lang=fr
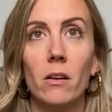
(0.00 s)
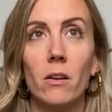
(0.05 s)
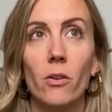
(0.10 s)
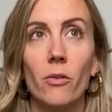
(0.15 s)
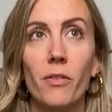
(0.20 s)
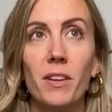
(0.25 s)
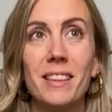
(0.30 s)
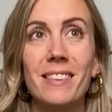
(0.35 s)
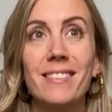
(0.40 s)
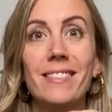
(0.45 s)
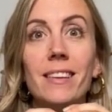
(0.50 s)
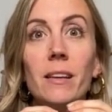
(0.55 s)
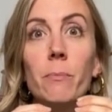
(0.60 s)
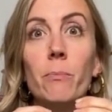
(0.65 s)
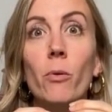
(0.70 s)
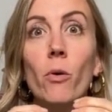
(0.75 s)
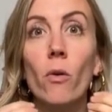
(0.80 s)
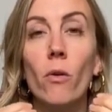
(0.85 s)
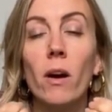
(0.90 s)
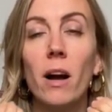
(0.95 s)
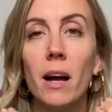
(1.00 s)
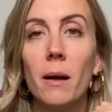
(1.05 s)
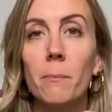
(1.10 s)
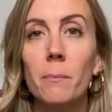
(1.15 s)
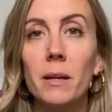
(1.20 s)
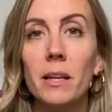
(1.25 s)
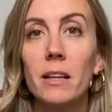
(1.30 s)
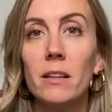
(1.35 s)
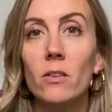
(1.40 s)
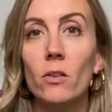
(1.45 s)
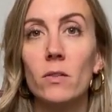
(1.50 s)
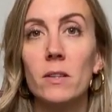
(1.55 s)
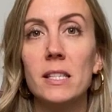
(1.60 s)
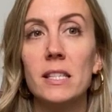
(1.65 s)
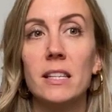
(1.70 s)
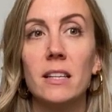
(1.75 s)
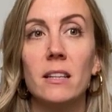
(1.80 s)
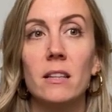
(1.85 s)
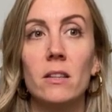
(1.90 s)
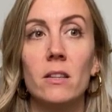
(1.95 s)
en fait déprogrammer
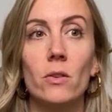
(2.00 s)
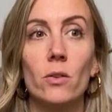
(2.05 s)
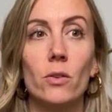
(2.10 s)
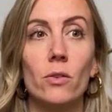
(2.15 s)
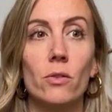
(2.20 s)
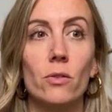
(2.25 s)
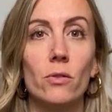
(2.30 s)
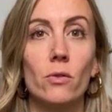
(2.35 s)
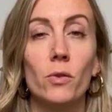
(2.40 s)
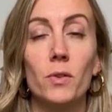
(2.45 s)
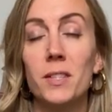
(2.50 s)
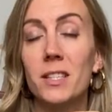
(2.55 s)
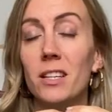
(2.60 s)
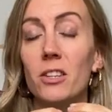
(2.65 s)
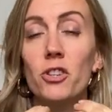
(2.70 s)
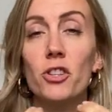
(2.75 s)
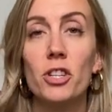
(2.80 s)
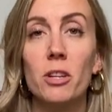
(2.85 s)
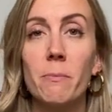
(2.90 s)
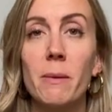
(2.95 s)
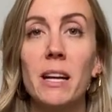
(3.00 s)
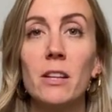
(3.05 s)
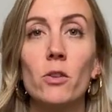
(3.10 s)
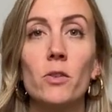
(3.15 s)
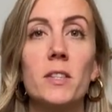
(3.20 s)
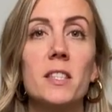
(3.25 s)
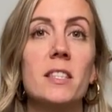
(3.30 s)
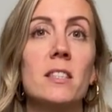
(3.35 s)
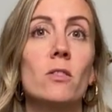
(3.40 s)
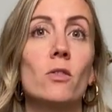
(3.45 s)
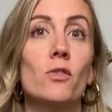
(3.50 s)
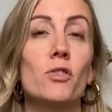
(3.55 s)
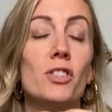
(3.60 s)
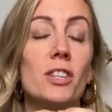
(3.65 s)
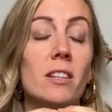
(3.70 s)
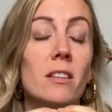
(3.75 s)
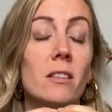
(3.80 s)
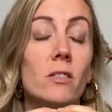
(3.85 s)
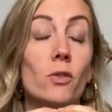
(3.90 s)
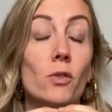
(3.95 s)
d'anciennes, euh, d'anciens schémas,
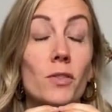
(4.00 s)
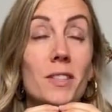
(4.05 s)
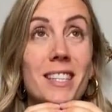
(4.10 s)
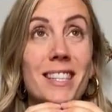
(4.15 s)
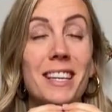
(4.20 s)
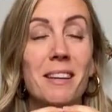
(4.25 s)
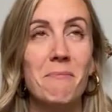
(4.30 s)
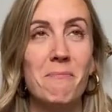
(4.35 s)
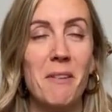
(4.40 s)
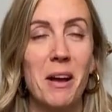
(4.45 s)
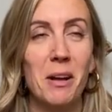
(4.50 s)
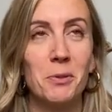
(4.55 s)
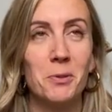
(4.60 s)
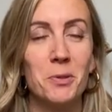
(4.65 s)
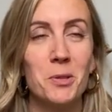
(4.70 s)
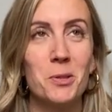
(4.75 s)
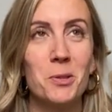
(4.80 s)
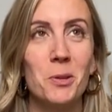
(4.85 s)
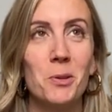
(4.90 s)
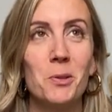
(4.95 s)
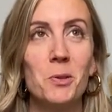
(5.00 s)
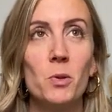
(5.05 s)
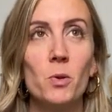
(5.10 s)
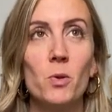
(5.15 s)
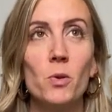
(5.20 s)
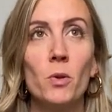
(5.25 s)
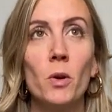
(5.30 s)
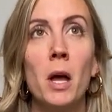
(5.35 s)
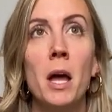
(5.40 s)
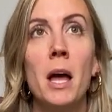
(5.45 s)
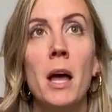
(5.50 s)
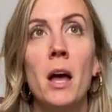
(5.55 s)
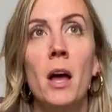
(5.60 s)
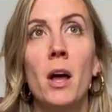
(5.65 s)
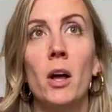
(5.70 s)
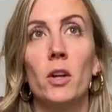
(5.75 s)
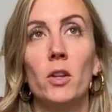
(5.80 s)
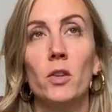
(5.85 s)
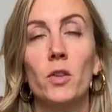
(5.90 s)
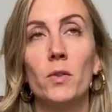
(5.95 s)
d'anciennes pardon, structures,
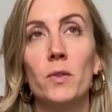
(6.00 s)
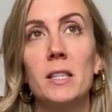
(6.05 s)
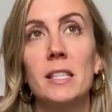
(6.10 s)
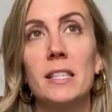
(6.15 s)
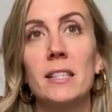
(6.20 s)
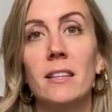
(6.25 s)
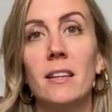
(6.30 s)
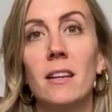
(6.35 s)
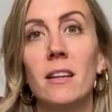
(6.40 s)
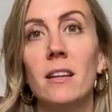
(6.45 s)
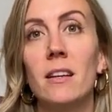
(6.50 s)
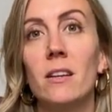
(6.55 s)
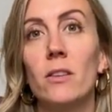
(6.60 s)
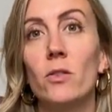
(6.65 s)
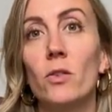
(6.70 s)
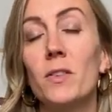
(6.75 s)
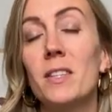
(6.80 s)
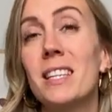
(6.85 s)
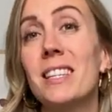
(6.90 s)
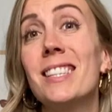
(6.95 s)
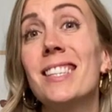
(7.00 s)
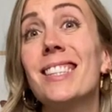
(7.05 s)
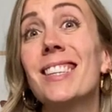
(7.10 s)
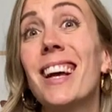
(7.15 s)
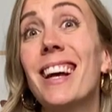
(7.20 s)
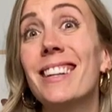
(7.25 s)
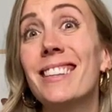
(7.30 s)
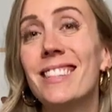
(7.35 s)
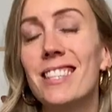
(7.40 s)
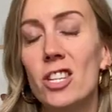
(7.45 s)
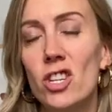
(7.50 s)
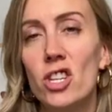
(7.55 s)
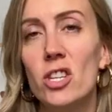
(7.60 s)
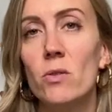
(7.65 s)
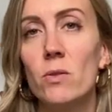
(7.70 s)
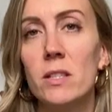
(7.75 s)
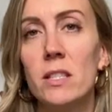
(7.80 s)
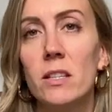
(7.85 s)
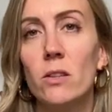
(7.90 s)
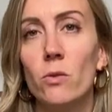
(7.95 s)
d'anciens, d'anciennes
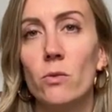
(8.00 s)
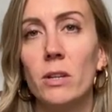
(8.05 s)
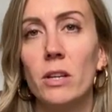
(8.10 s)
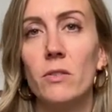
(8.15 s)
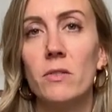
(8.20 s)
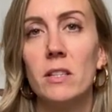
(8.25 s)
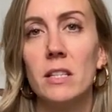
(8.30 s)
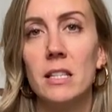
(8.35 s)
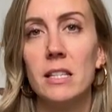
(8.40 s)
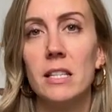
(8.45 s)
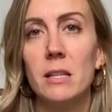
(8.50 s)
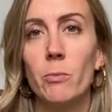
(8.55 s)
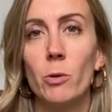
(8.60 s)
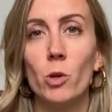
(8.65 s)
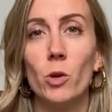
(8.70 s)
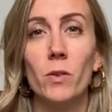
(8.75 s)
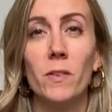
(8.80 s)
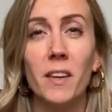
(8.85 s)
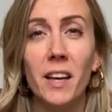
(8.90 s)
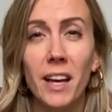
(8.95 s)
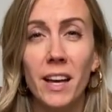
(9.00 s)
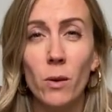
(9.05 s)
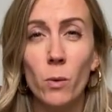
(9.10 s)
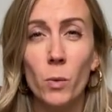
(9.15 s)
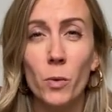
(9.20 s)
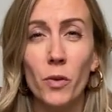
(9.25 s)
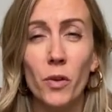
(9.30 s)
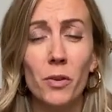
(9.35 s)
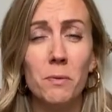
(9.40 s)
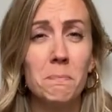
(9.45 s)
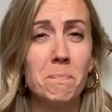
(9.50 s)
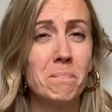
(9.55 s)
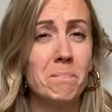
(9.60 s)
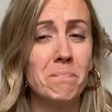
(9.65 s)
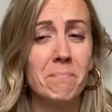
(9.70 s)
stratégies aussi qu'on a utilisées pendant très longtemps.